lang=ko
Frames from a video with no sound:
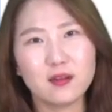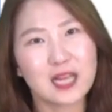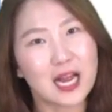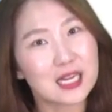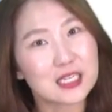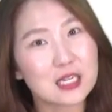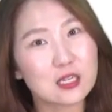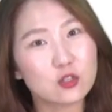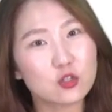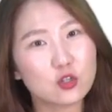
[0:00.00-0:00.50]

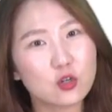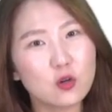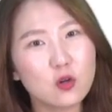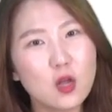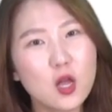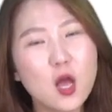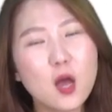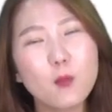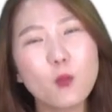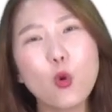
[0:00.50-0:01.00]
아시겠죠?
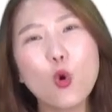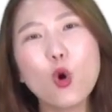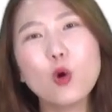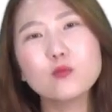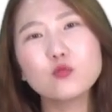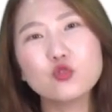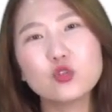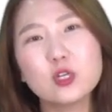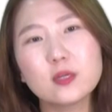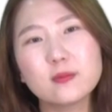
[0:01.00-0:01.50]

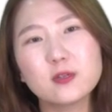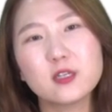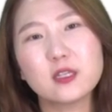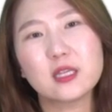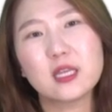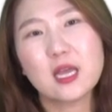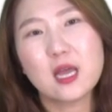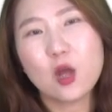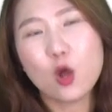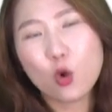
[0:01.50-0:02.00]
보험
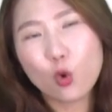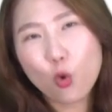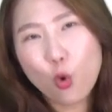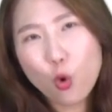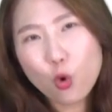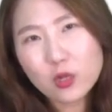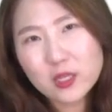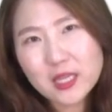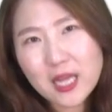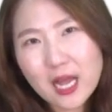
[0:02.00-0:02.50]
수입은
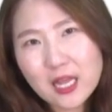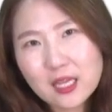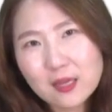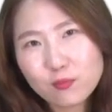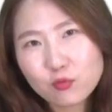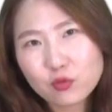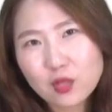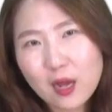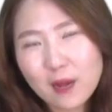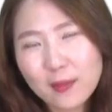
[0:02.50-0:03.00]
공단이
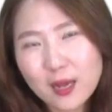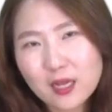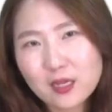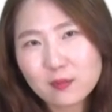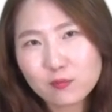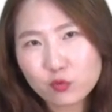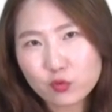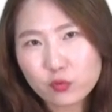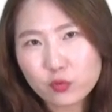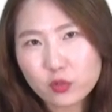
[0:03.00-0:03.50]

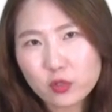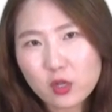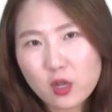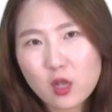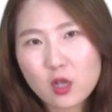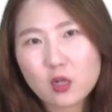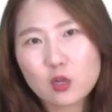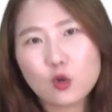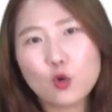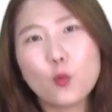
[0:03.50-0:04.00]
부담하는 부분
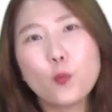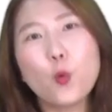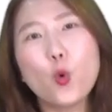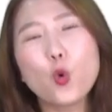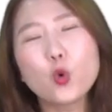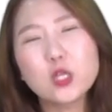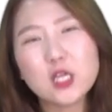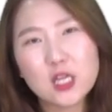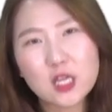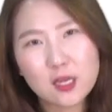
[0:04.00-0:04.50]
그리고
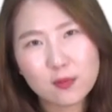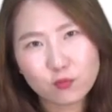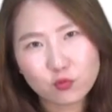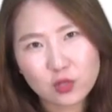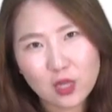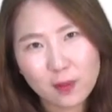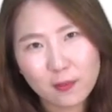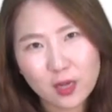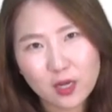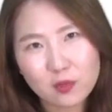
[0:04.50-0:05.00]
본인이
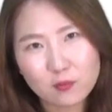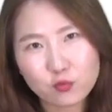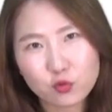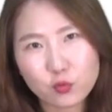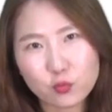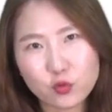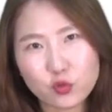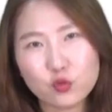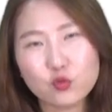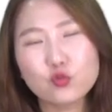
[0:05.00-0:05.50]
부담하는
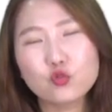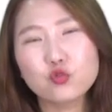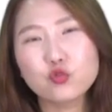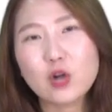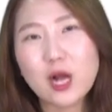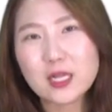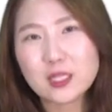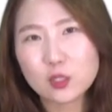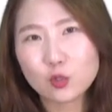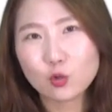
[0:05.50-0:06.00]
부분 두
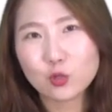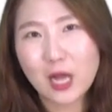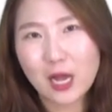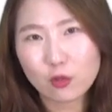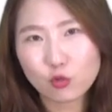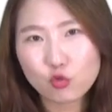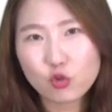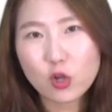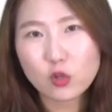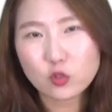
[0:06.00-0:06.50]
가지로
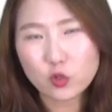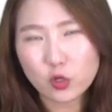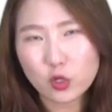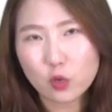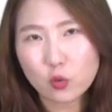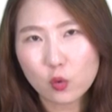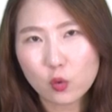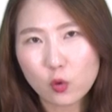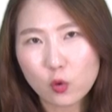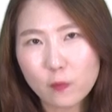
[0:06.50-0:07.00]
나누어져
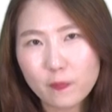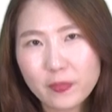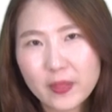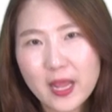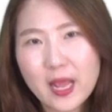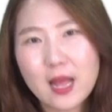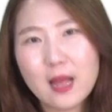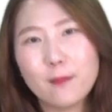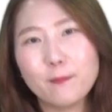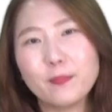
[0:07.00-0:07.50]
있고
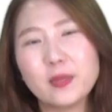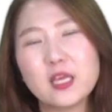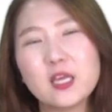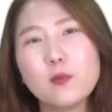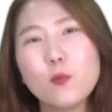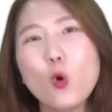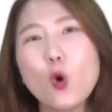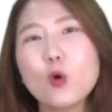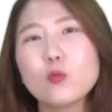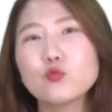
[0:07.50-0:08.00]

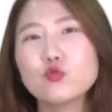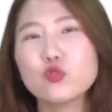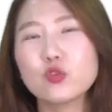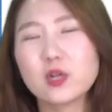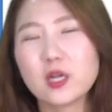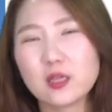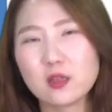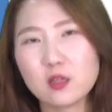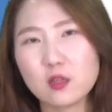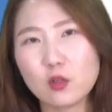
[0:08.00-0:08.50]
비보험 수입
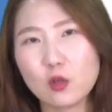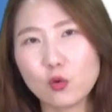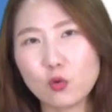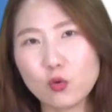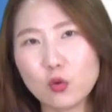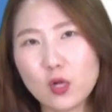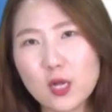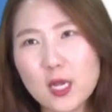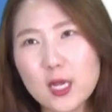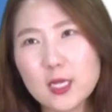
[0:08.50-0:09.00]
같은
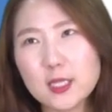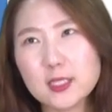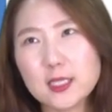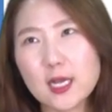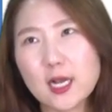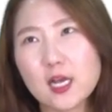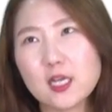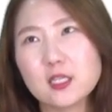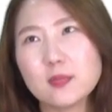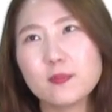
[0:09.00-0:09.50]
경우
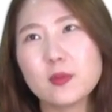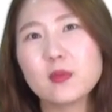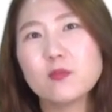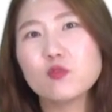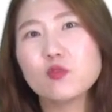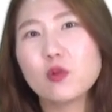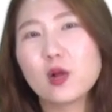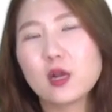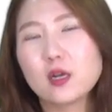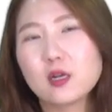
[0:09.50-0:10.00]
제가 이제
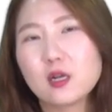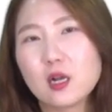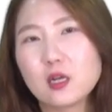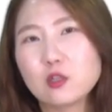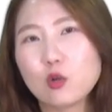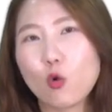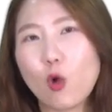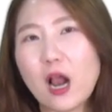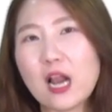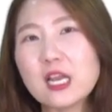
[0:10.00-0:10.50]
피부과를
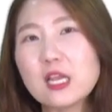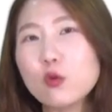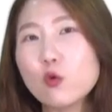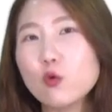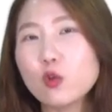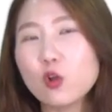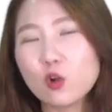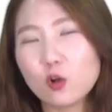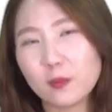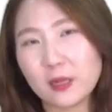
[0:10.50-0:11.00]
가서 관리
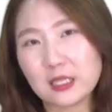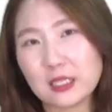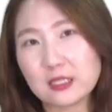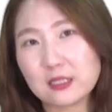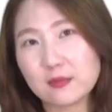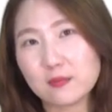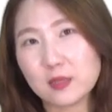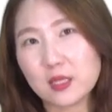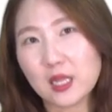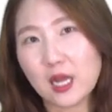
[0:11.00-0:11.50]
용역을
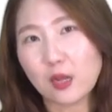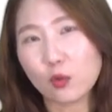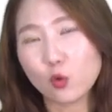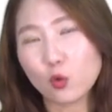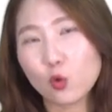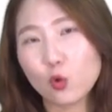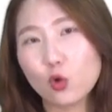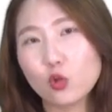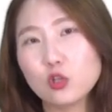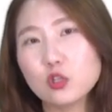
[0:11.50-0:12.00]
받았습니다.
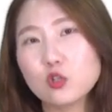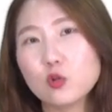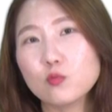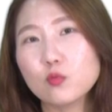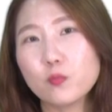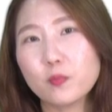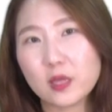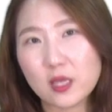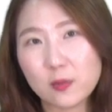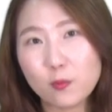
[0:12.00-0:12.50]
이런 거는
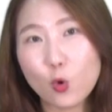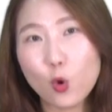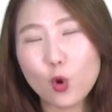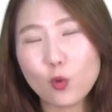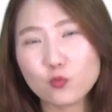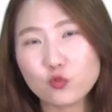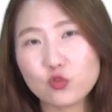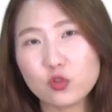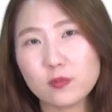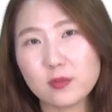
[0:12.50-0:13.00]
전부
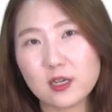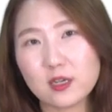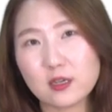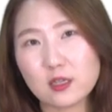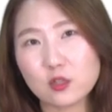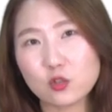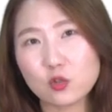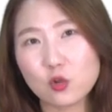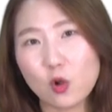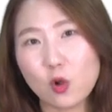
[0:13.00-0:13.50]
비보험 수입이라
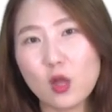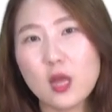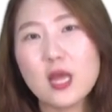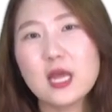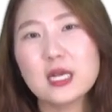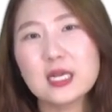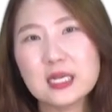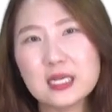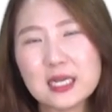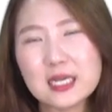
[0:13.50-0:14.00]
그랬죠.
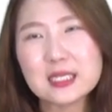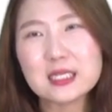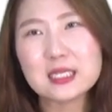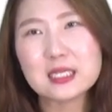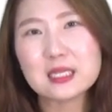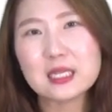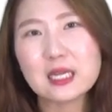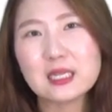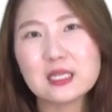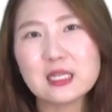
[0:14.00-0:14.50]

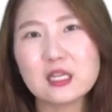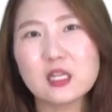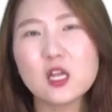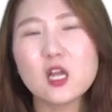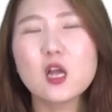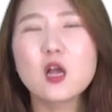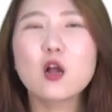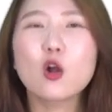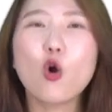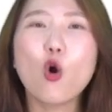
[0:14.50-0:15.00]
그랬을 때는
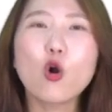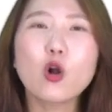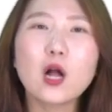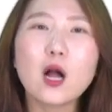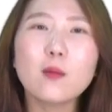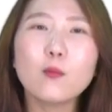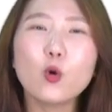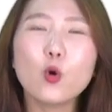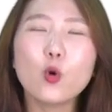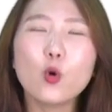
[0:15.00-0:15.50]

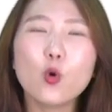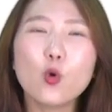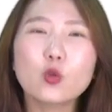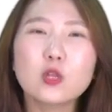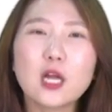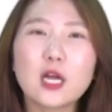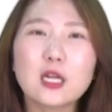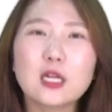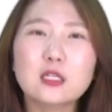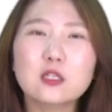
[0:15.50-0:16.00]

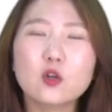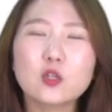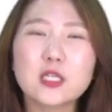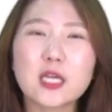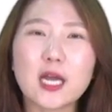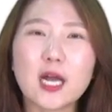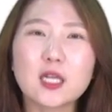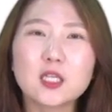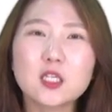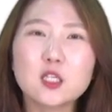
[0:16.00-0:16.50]
건강보험공단에서
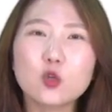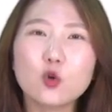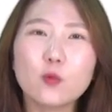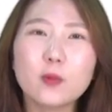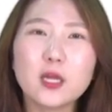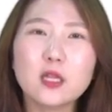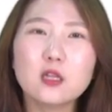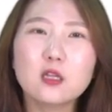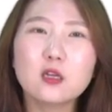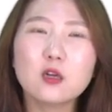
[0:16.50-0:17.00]
제가
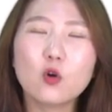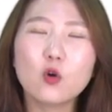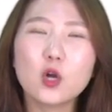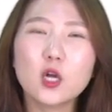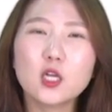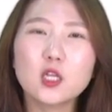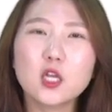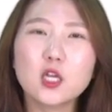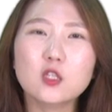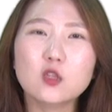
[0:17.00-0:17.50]
치료받는
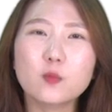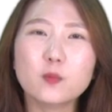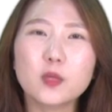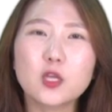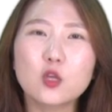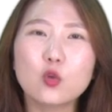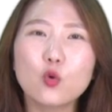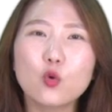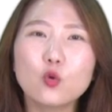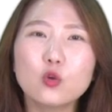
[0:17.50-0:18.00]
거에 대해서
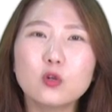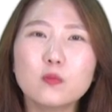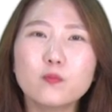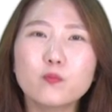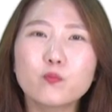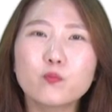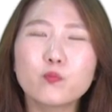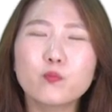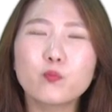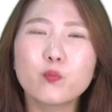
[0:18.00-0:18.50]
비용을
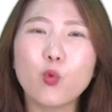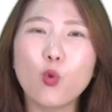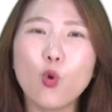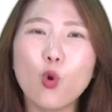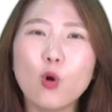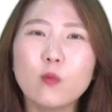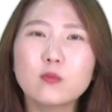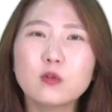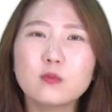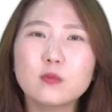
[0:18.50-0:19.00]

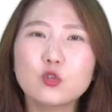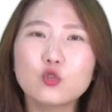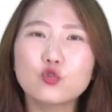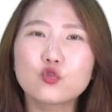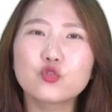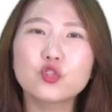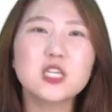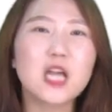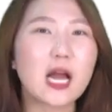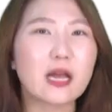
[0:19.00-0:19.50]
보험금을
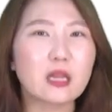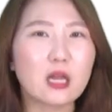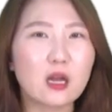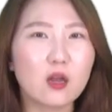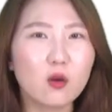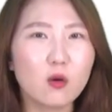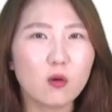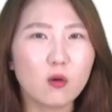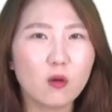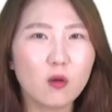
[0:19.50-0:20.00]
주지
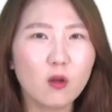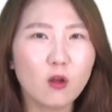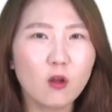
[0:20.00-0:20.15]
않아요.